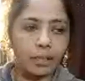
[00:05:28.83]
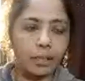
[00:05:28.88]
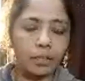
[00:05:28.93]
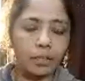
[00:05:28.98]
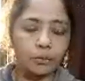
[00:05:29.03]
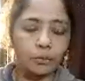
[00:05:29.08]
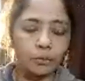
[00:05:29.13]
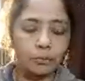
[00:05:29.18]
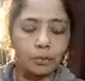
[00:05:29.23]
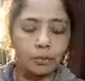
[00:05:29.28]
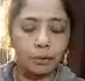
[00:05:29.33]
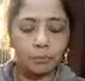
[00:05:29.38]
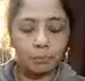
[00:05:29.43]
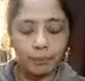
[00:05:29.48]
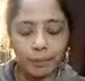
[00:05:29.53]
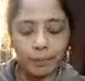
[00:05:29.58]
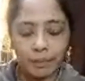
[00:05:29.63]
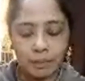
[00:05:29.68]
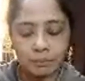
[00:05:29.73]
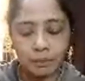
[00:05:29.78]
देखा है तो उसमें
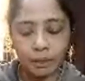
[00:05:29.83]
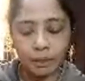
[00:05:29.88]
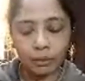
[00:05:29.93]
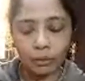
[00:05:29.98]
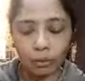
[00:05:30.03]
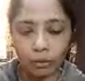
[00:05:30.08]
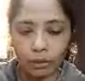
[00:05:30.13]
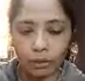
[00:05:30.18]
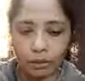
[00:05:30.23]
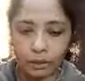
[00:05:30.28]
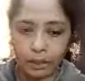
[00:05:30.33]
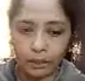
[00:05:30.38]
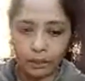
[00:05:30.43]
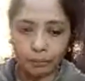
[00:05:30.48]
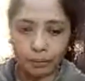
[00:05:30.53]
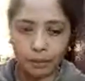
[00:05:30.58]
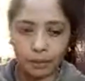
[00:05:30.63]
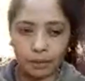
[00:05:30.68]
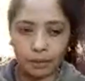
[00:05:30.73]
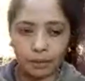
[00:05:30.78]
पर्स में गोल्ड
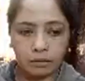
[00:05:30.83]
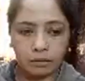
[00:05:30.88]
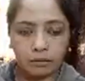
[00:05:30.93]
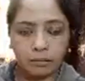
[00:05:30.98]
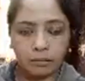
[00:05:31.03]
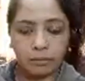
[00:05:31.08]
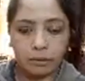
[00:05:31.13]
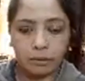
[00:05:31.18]
था मेरा